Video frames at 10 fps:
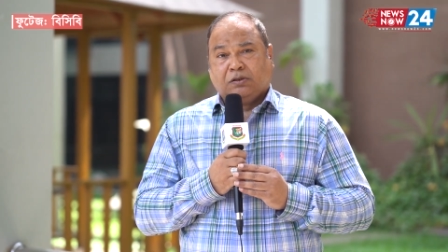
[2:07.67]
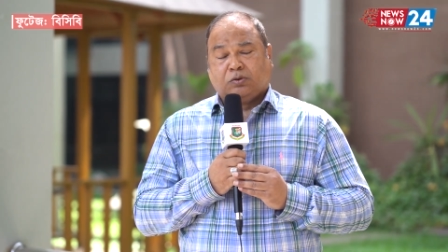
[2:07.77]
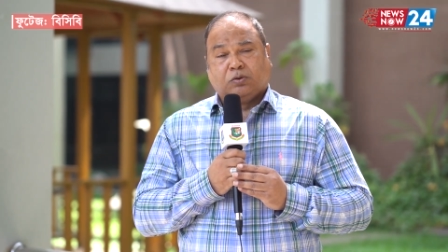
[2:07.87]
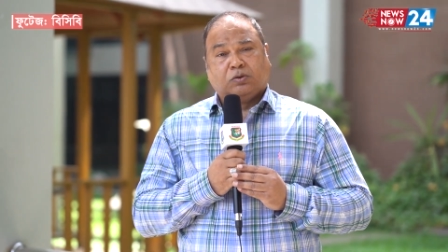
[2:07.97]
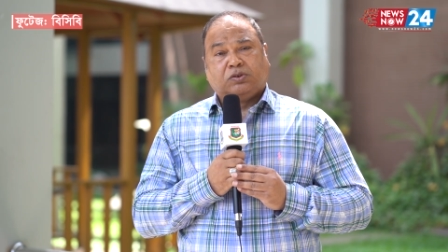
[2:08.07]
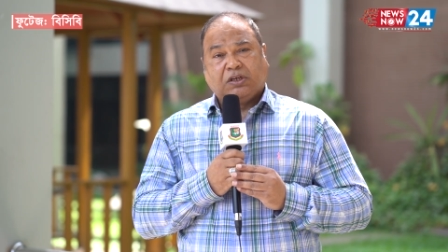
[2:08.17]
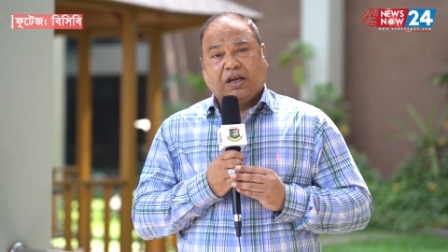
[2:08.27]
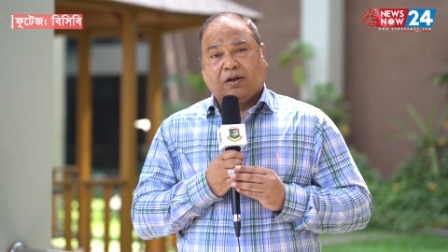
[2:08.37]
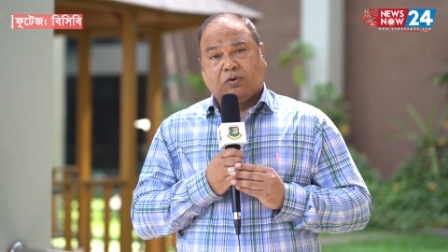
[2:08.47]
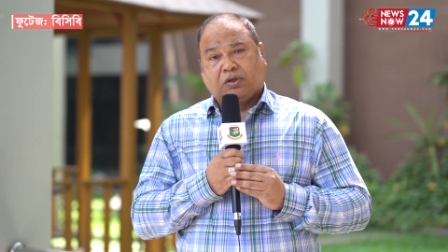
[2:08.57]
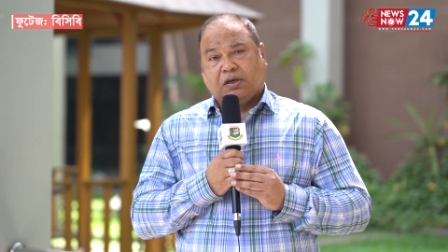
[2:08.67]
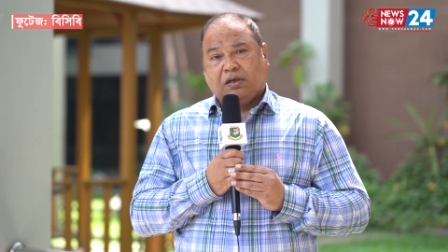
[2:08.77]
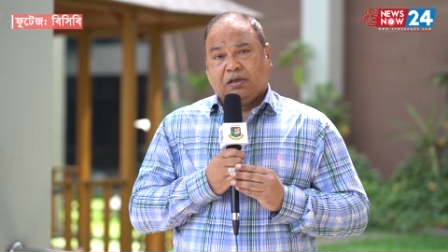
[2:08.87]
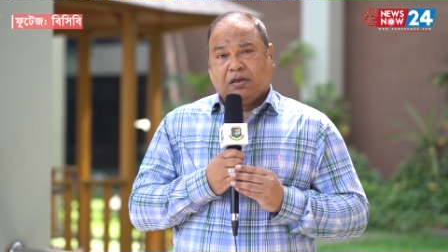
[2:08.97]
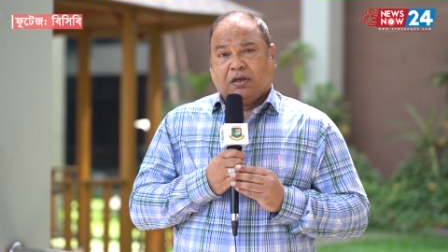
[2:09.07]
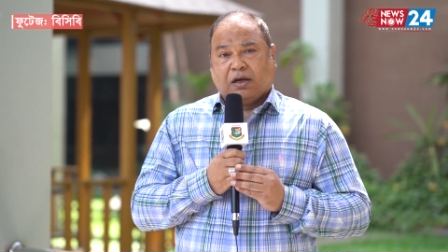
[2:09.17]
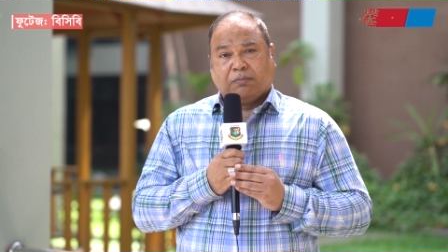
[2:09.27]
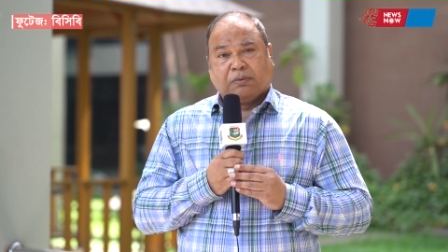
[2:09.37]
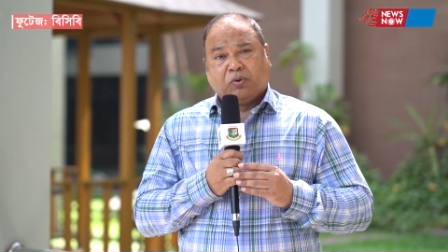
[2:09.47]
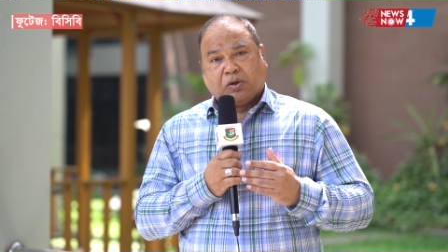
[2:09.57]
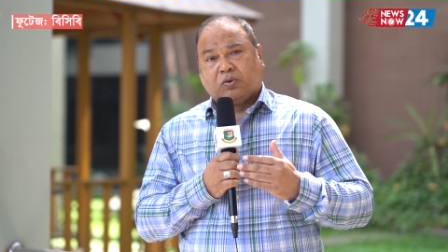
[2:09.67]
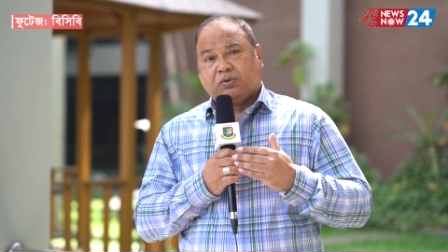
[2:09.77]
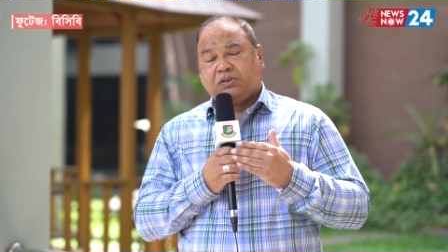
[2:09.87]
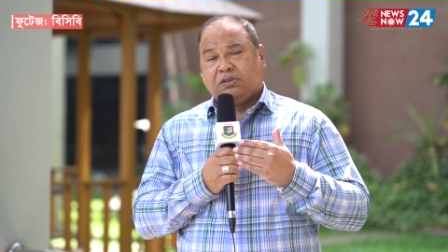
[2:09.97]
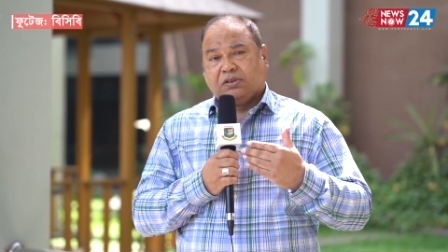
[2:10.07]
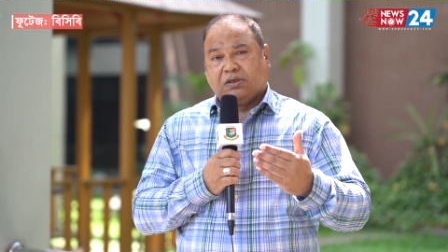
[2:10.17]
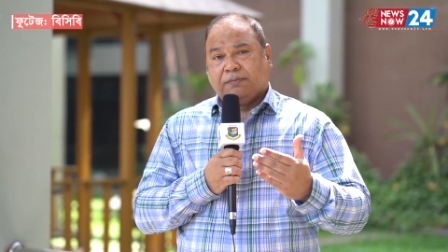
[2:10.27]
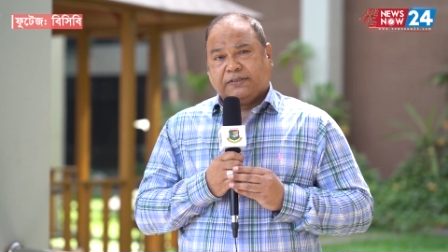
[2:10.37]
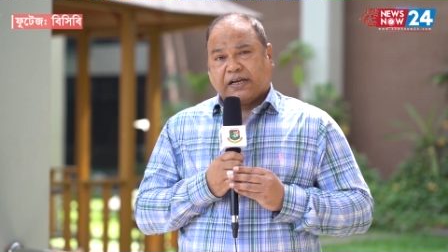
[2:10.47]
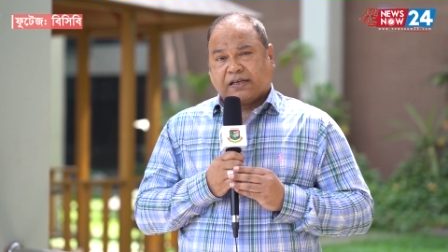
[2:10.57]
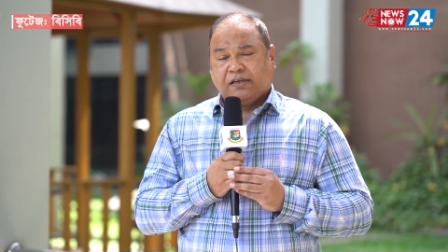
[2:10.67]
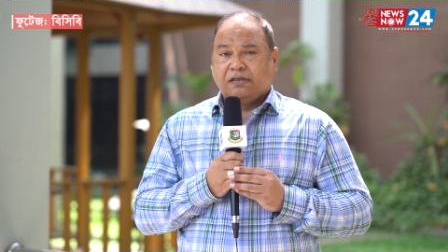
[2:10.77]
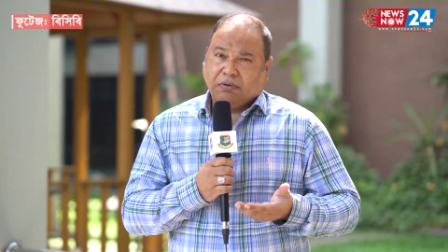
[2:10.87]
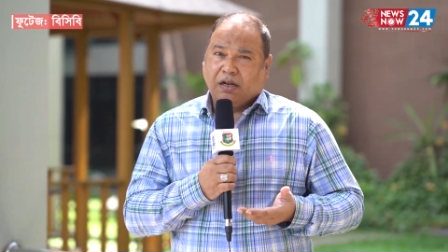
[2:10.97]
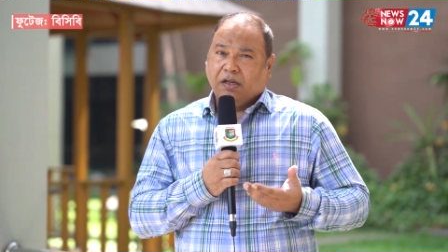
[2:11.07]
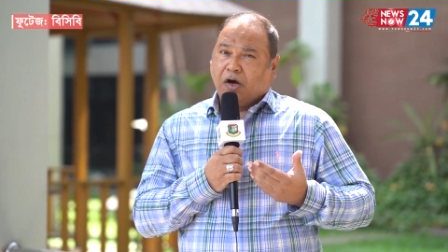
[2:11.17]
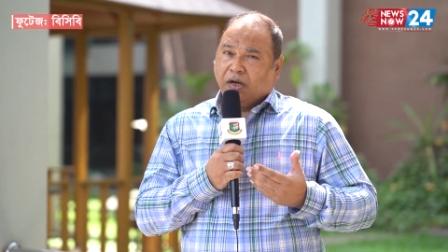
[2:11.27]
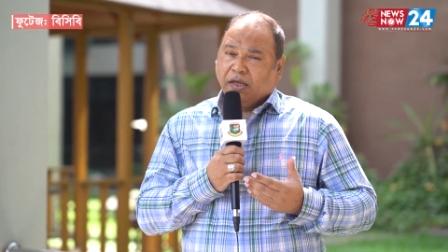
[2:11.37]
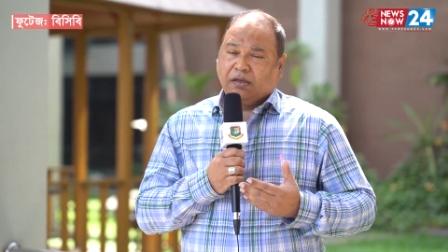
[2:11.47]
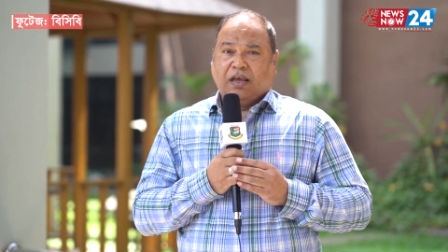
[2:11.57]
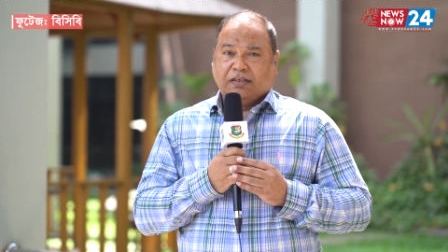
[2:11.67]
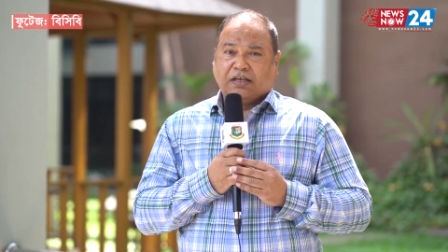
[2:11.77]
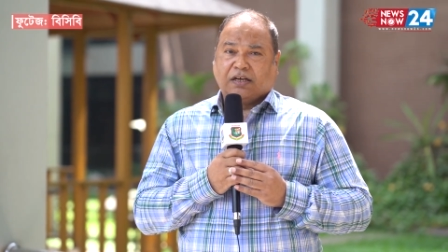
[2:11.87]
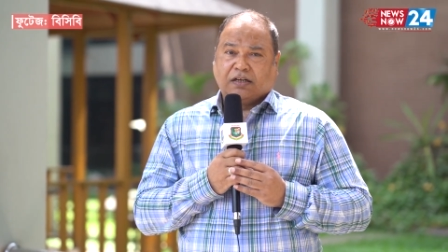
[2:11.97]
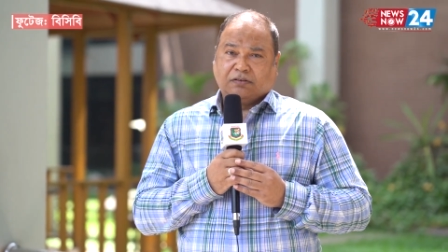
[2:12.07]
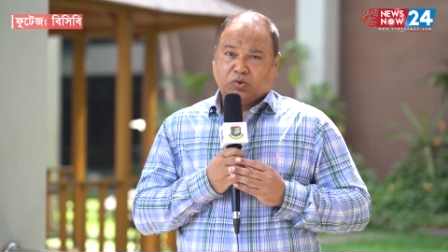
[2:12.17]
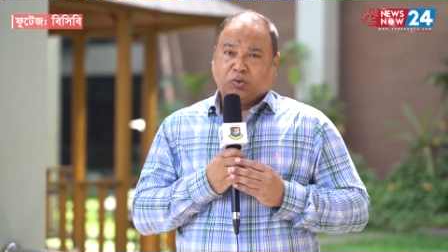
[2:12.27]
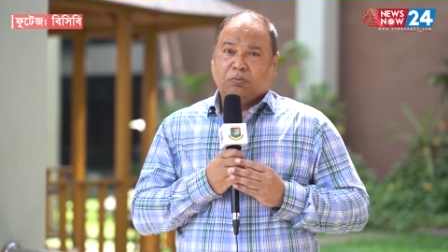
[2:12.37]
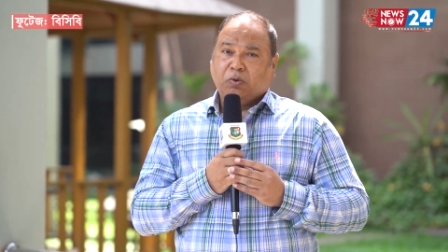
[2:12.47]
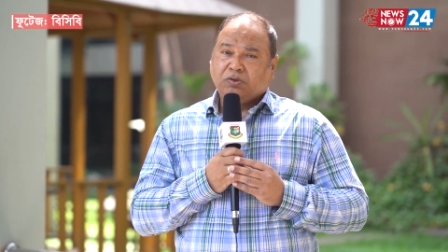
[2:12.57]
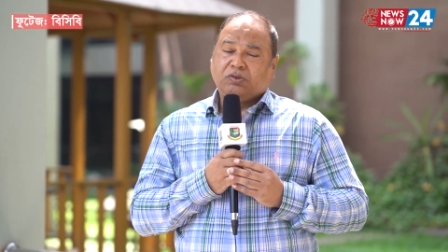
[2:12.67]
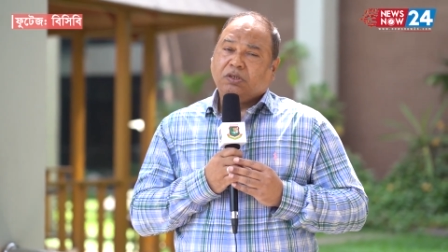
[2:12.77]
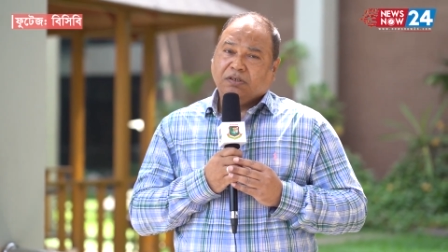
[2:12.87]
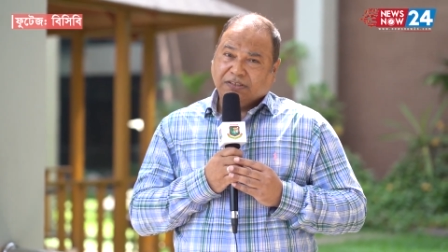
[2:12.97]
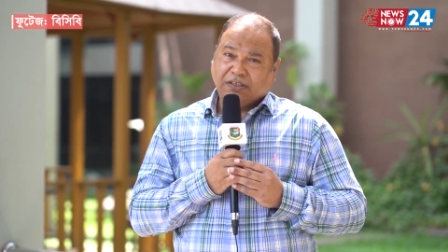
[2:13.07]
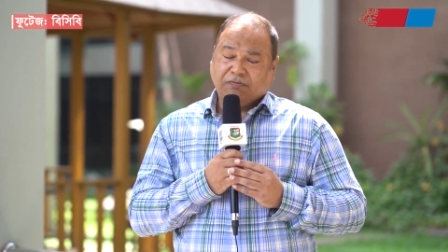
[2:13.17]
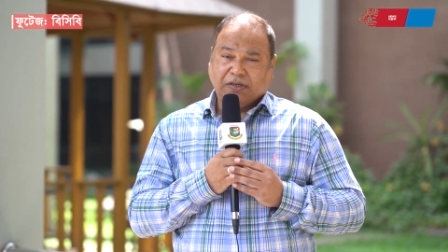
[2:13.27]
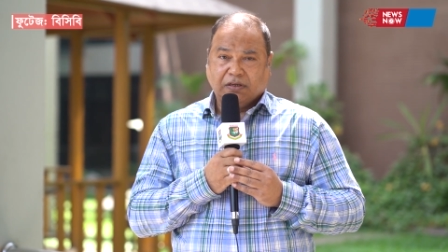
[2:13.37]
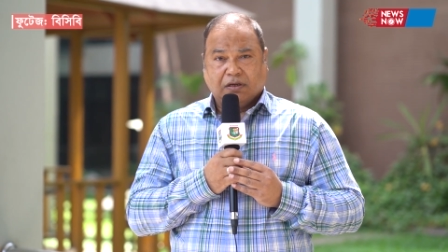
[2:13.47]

তো সেই আলোকে আমরা মনে করছি যে জাকির আলী অনেক এ জায়গার জন্য মোস্ট ডিজার্ভিং